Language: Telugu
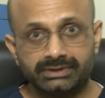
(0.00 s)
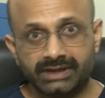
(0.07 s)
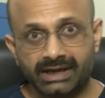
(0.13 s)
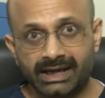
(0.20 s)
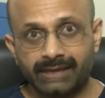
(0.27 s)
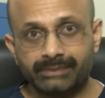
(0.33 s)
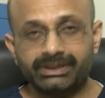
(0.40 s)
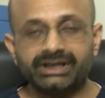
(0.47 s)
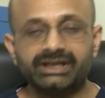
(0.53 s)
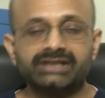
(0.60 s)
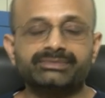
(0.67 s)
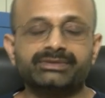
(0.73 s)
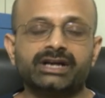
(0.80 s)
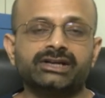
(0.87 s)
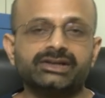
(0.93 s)
డయాబెటీస్
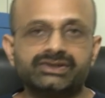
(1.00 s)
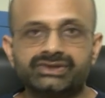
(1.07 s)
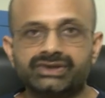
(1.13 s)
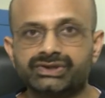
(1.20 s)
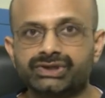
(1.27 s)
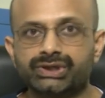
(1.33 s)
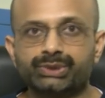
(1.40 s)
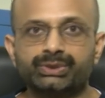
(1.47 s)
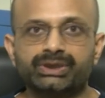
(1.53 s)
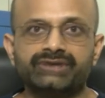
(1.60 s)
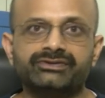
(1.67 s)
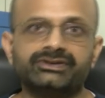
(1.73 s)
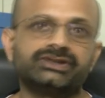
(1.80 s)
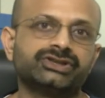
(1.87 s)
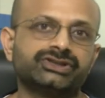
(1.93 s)
ప్రాక్టీస్ చేసేటువంటి
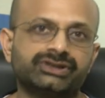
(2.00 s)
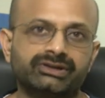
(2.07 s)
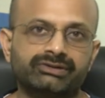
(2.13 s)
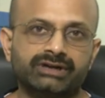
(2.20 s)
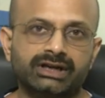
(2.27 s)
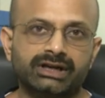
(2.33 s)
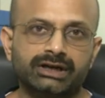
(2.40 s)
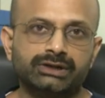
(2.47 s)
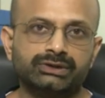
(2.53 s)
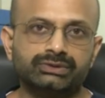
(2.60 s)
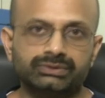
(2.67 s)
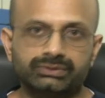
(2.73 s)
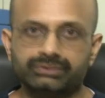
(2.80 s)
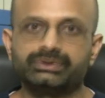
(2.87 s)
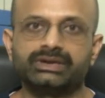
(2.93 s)
ఫిజిషియన్ ఎవరన్నా కనుక
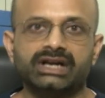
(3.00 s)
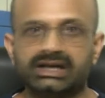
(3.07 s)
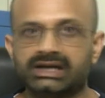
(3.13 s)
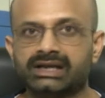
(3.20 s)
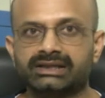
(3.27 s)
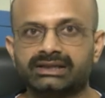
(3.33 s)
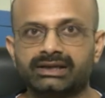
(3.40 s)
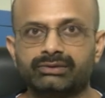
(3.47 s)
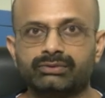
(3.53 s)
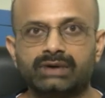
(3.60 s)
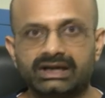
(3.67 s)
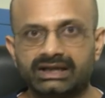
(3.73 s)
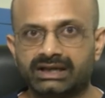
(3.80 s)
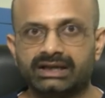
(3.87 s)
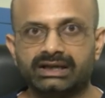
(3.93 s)
ఉన్నట్లయితే
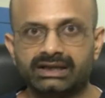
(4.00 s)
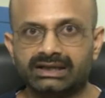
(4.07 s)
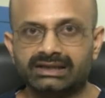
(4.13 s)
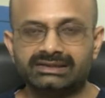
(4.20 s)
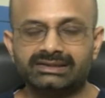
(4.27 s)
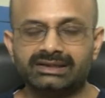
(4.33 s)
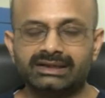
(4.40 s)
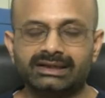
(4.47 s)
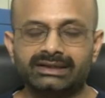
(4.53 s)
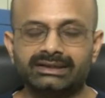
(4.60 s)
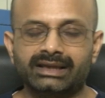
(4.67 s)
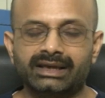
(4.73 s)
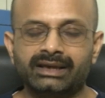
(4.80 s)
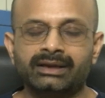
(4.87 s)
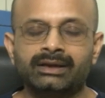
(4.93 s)
వాళ్ళని కానీ
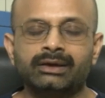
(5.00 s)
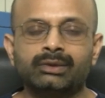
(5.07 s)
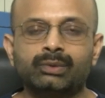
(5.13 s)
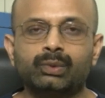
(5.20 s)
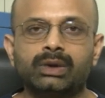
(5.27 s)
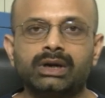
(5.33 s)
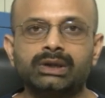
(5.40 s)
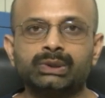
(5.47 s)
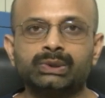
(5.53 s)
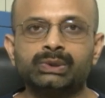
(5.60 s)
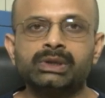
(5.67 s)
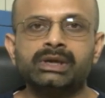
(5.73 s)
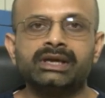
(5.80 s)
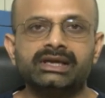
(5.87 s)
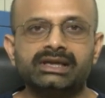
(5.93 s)
కలిసినట్లయితే వాళ్ళు
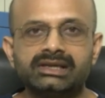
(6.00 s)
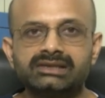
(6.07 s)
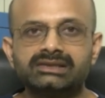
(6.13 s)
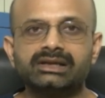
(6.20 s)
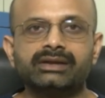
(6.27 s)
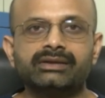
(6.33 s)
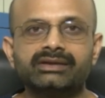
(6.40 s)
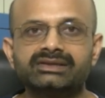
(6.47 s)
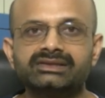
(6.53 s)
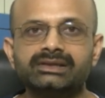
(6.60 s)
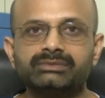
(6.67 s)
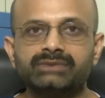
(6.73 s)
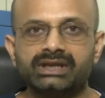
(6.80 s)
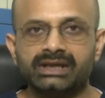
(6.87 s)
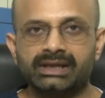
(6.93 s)
ఈ ఇన్సులిన్
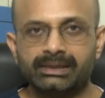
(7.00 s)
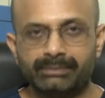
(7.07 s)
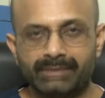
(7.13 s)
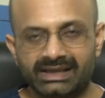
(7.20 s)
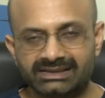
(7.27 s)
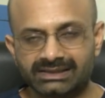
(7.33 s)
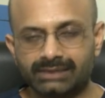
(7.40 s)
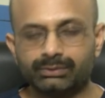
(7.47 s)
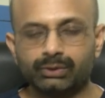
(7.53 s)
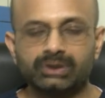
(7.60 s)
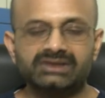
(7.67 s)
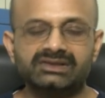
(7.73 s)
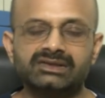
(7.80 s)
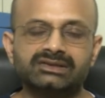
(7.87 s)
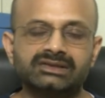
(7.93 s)
రెజీమ్ని బేసల్
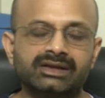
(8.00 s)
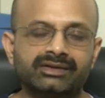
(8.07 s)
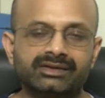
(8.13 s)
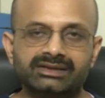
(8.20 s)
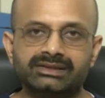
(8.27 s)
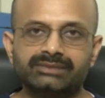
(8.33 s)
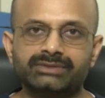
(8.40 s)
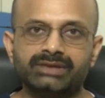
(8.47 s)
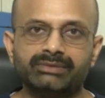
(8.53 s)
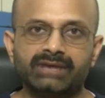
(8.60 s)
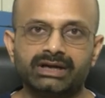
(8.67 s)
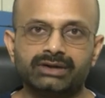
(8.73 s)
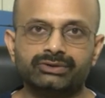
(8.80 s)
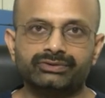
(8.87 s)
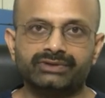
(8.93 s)
బోలస్ ఇన్సులిన్ రెజీమ్కి
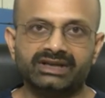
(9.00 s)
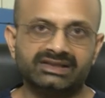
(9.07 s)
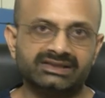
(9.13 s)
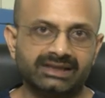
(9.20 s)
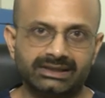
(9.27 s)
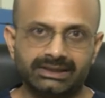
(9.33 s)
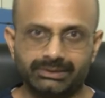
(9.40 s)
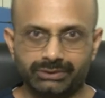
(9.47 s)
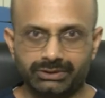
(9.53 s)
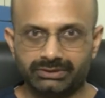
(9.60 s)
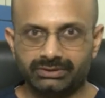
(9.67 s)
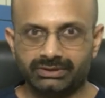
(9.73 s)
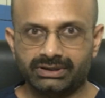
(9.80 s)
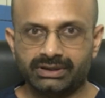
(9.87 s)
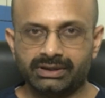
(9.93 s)
మారవటం అనేది
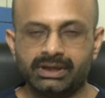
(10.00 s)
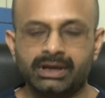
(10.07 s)
సాధ్యపడుతుంది